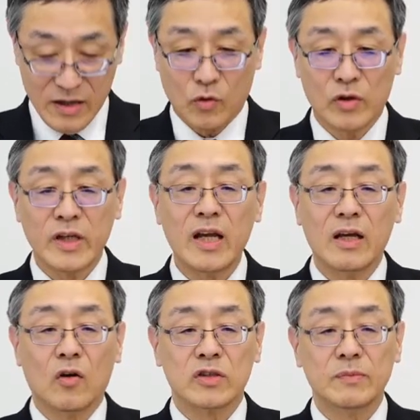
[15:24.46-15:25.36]
ここ
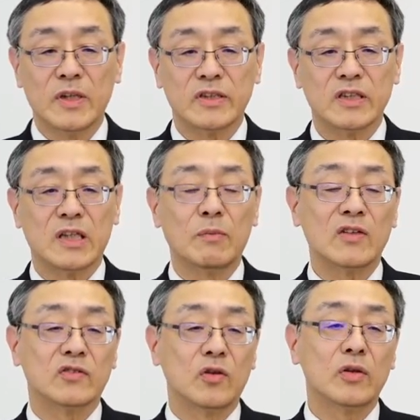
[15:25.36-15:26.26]
にお示しして
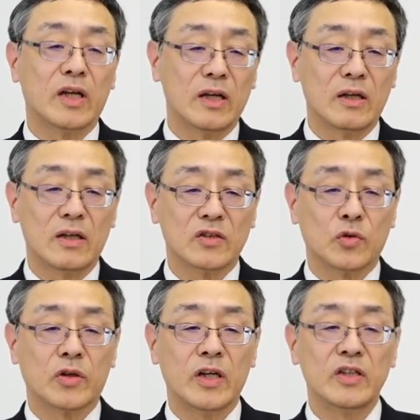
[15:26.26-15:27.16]
ます通り
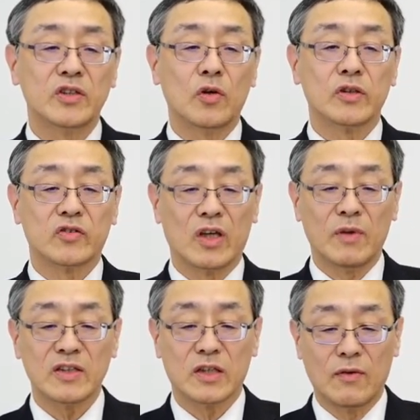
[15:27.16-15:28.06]
食品事業につき
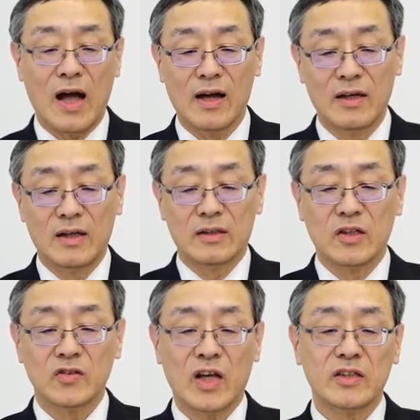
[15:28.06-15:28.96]
ましては
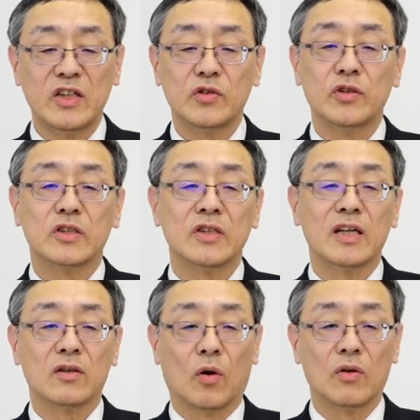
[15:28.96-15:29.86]
2021
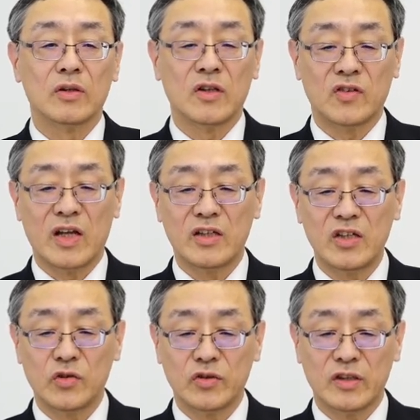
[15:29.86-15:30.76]
年度
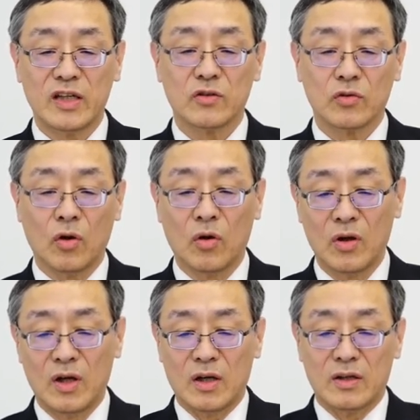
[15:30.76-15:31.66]
2022年度
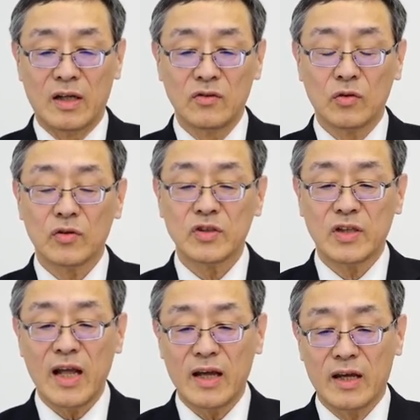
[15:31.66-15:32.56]
と連続し
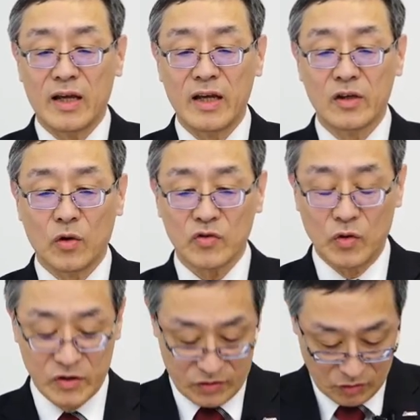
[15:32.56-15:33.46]
て営業
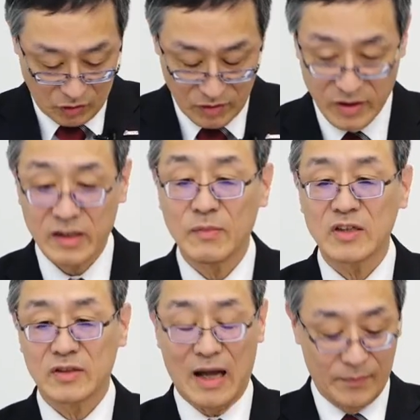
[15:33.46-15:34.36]
損失となり
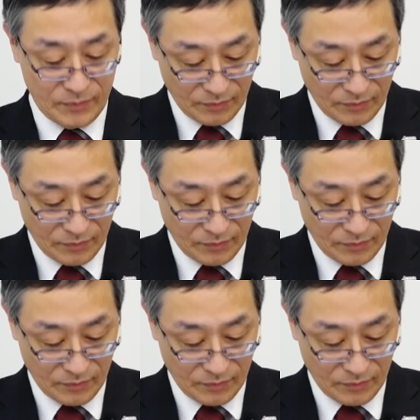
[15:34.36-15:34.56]
ました、